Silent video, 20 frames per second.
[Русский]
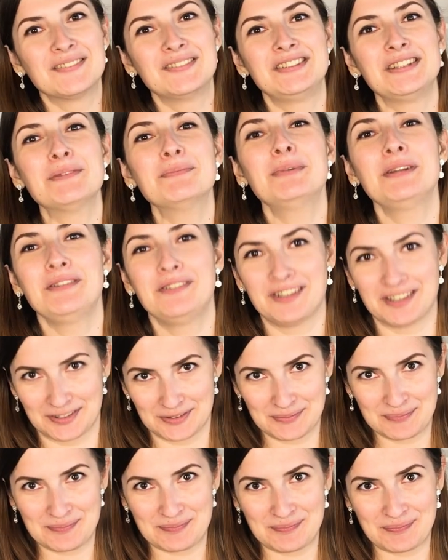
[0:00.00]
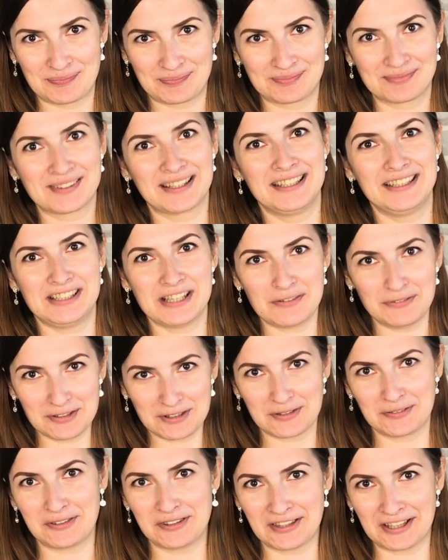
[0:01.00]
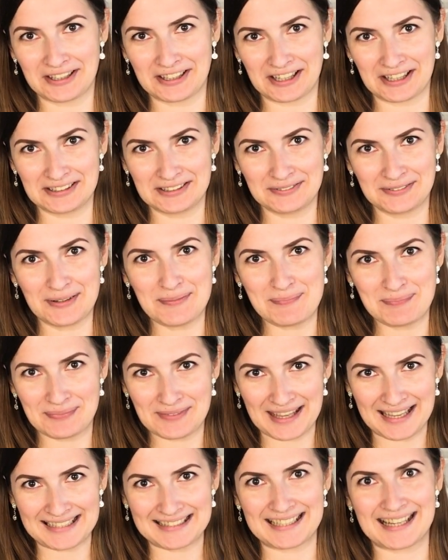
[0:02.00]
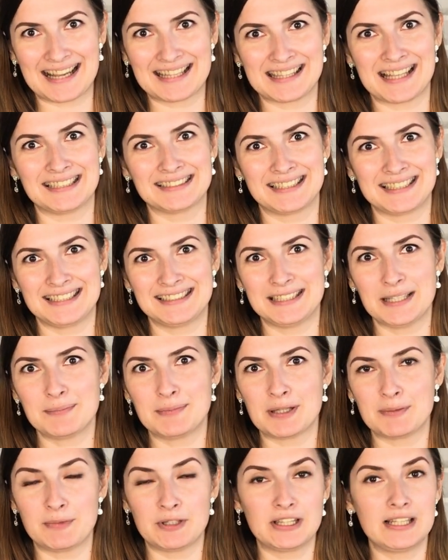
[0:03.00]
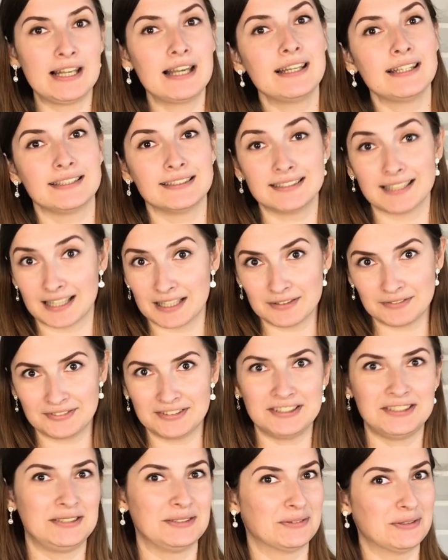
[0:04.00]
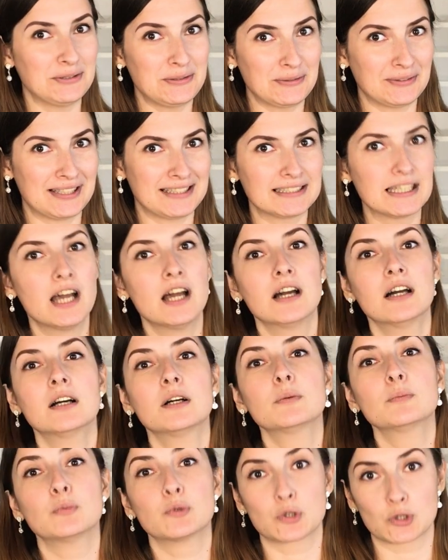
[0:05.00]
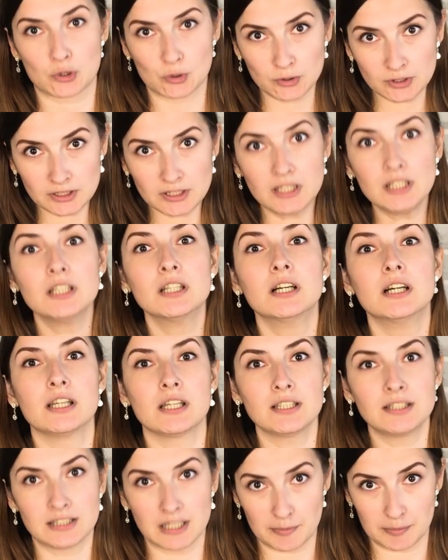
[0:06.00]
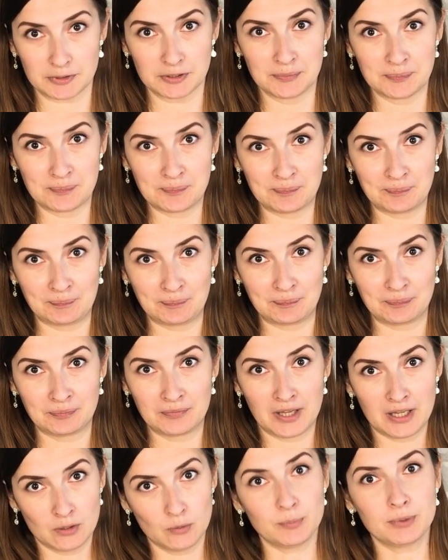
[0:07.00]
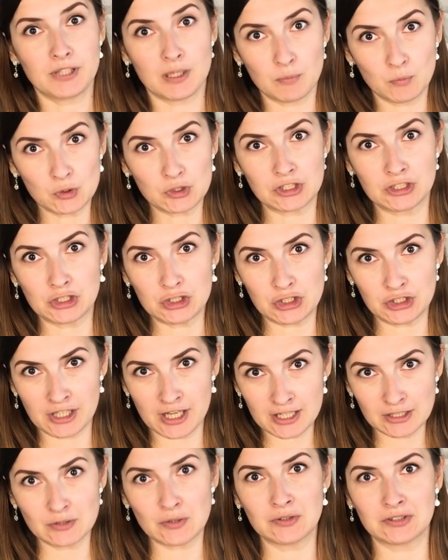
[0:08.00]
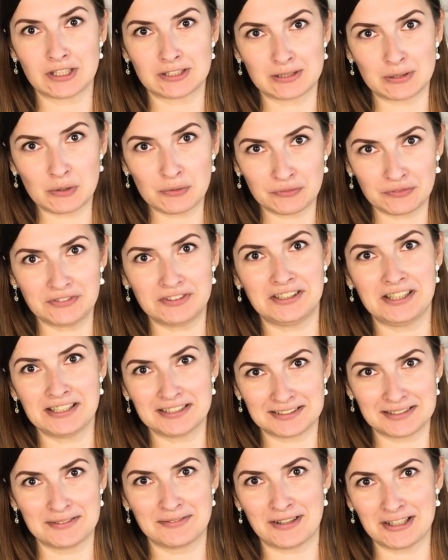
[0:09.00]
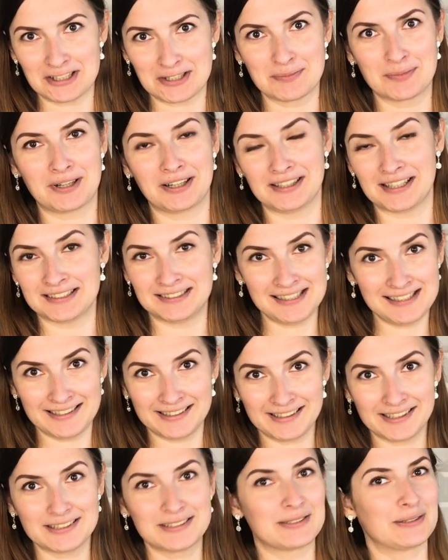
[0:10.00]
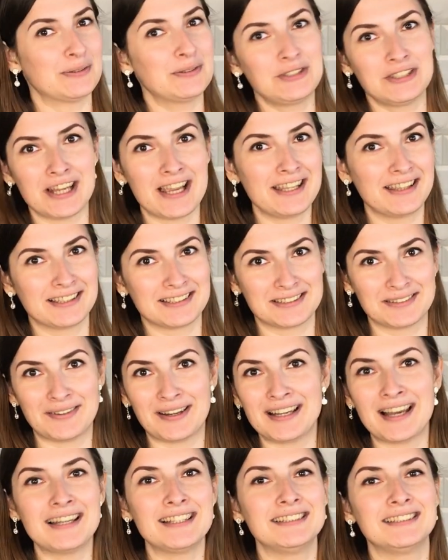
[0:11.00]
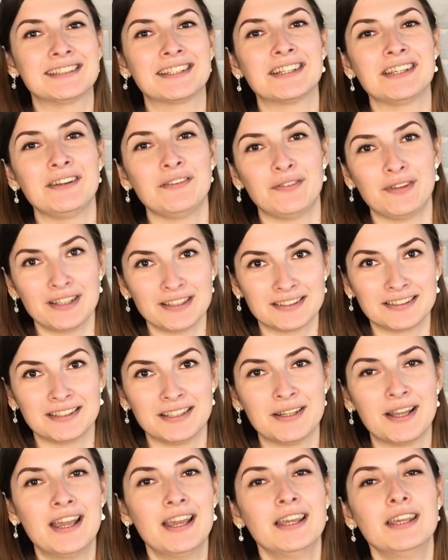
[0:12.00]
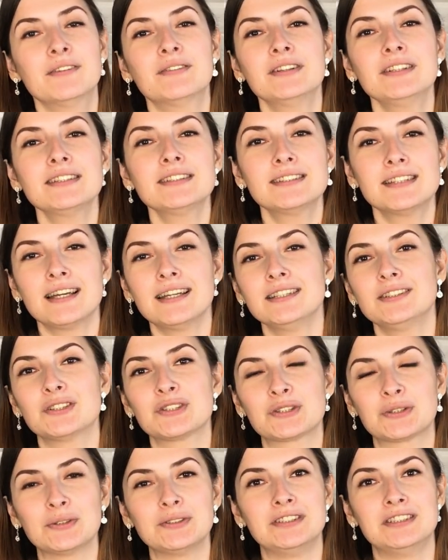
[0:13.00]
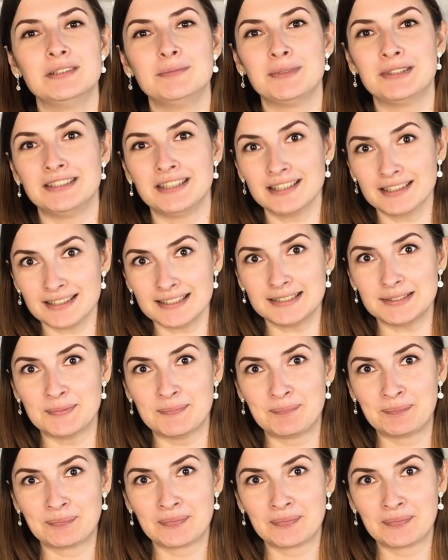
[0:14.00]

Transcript: Всем привет! Я Вика Виноградова, это канал с рецептами для лентяев, и сегодня у нас буржуйский рецепт. Ну, потому что начинается он со слов «Если в вашем холодильнике случайно завалялись креветки, и вы не знаете, что с ними делать,